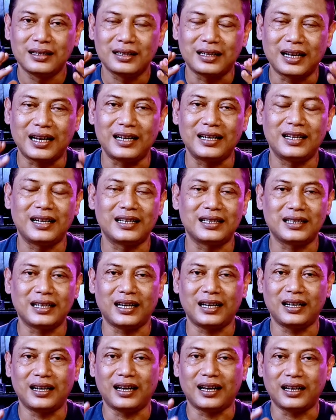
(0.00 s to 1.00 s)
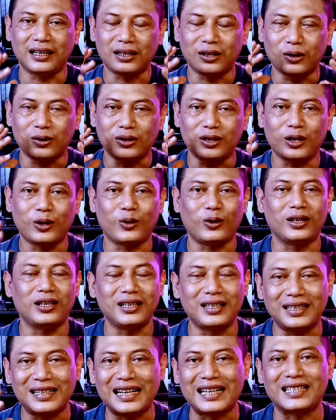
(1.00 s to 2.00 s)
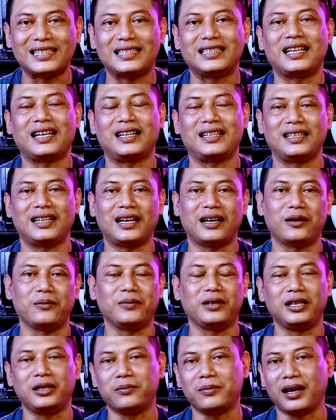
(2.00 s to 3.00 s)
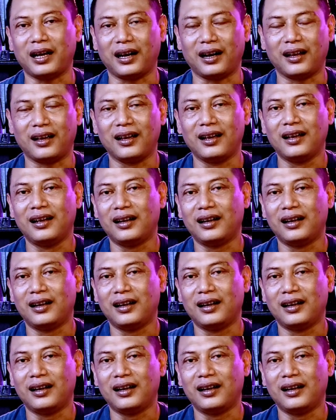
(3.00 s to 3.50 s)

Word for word: landasan atau teori dasarnya minimal.